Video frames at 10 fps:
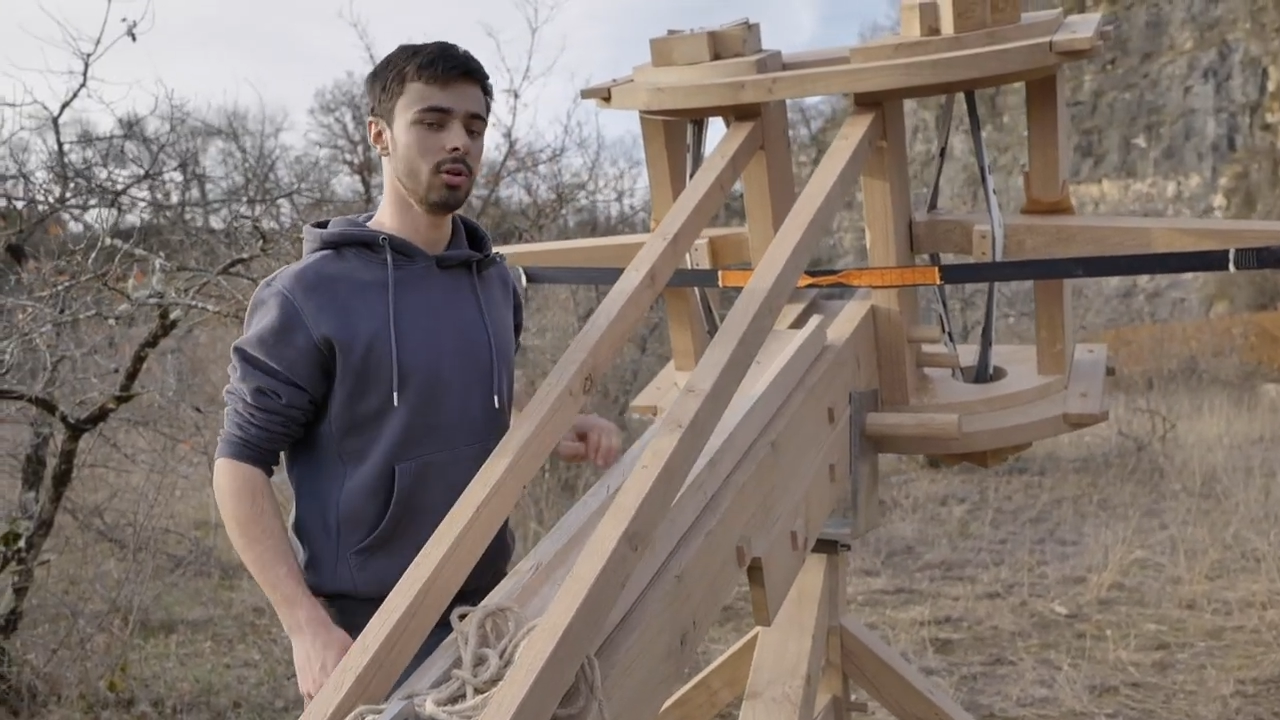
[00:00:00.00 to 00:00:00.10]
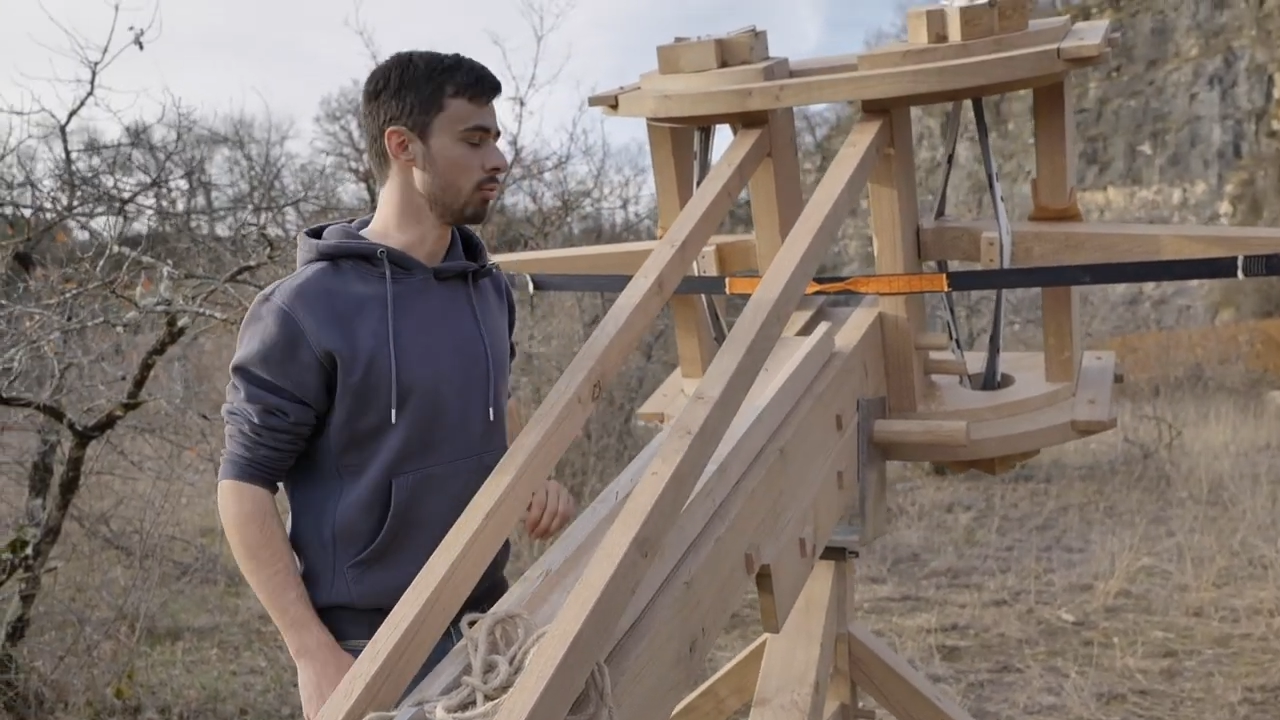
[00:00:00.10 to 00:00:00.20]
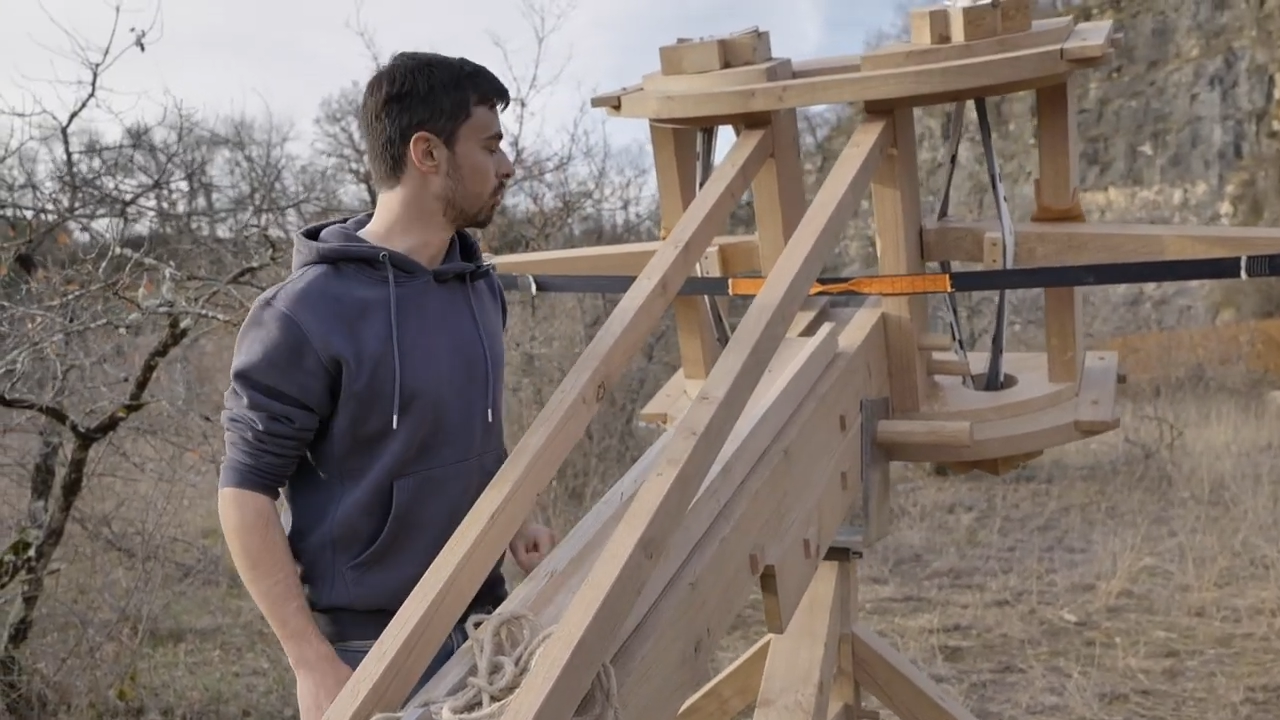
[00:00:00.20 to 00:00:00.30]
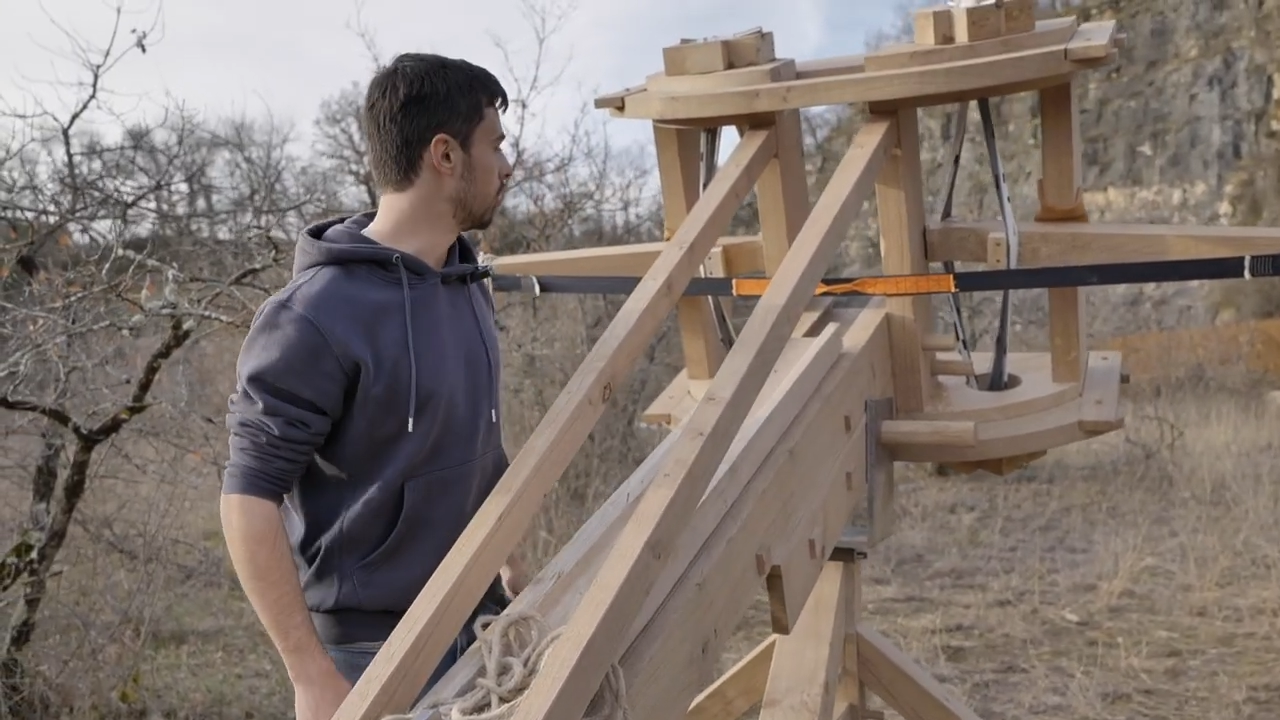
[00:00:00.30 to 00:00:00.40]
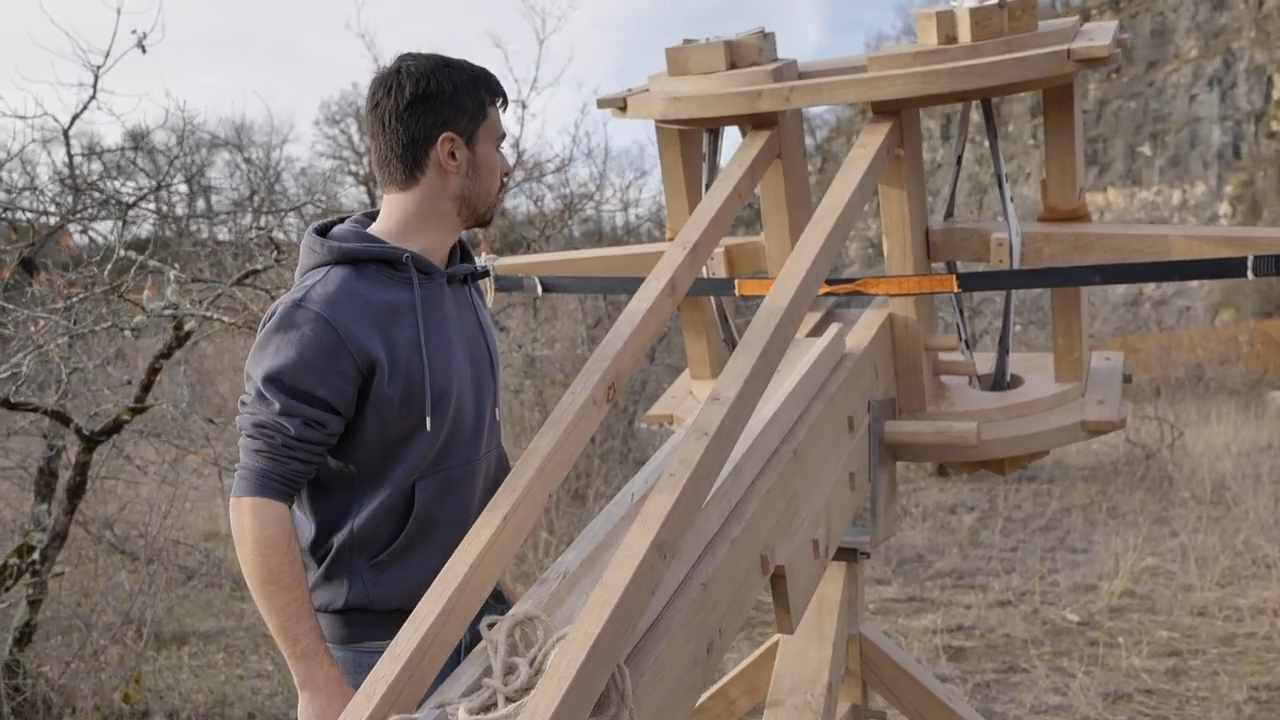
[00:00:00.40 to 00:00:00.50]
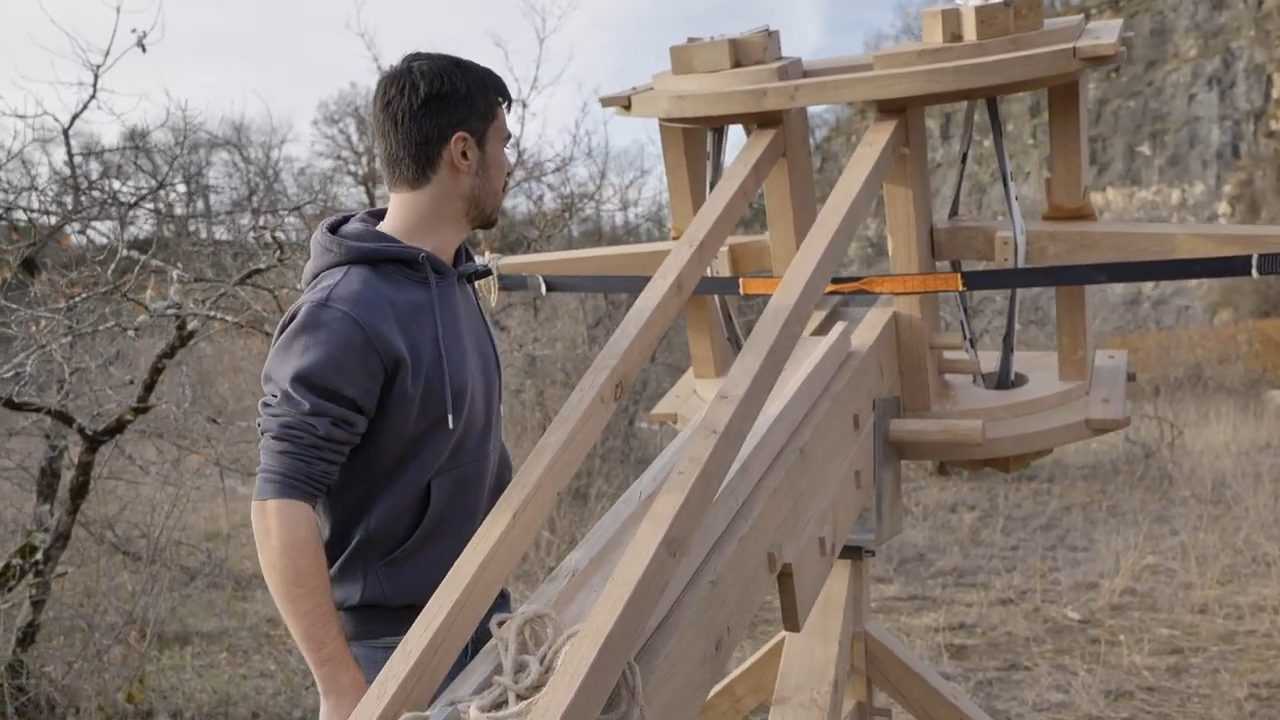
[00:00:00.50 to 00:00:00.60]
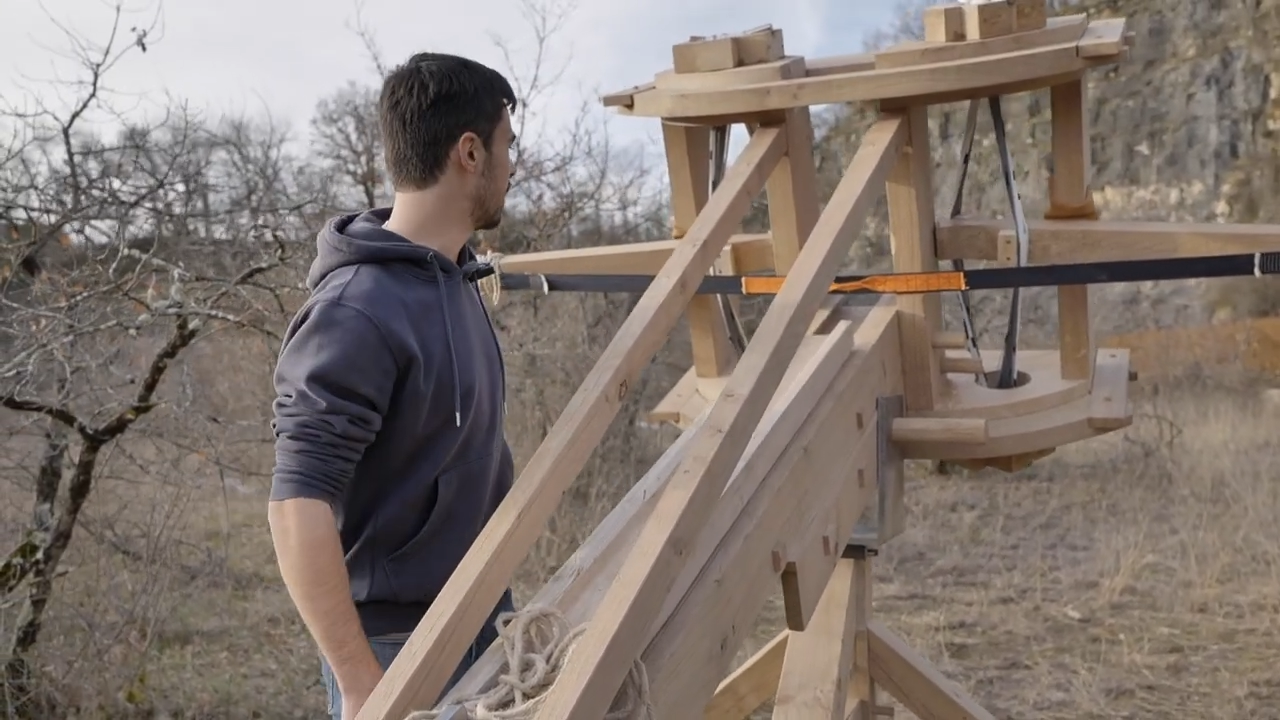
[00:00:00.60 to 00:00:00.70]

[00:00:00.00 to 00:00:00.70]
Donc euh, on,